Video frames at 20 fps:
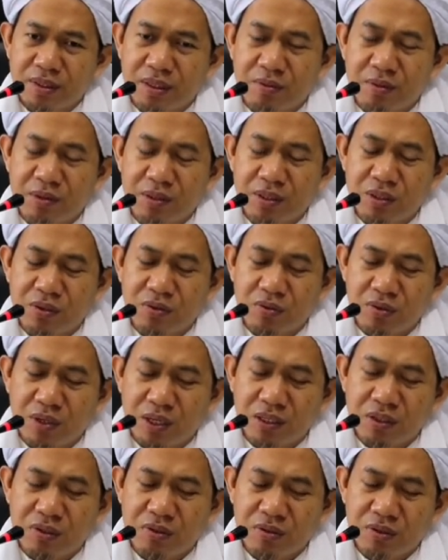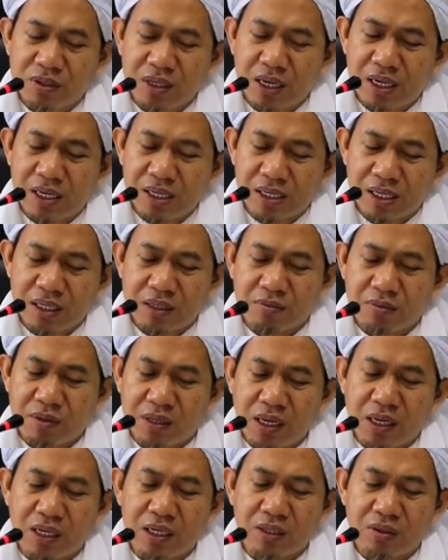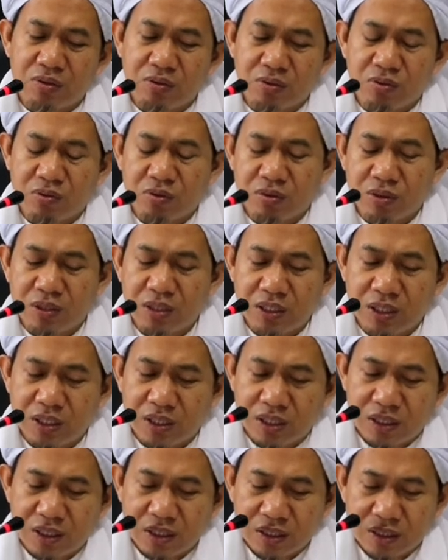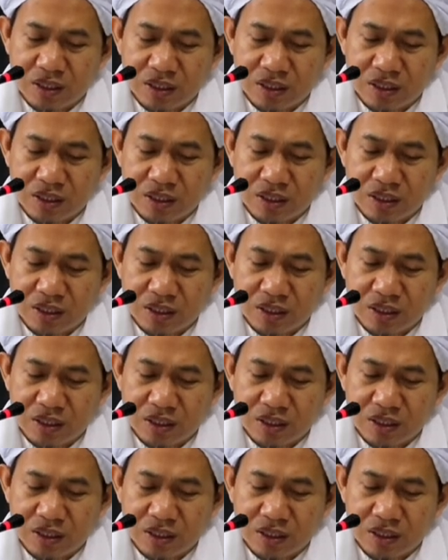Jadi baca Quran itu sangat menarik untuk sedih.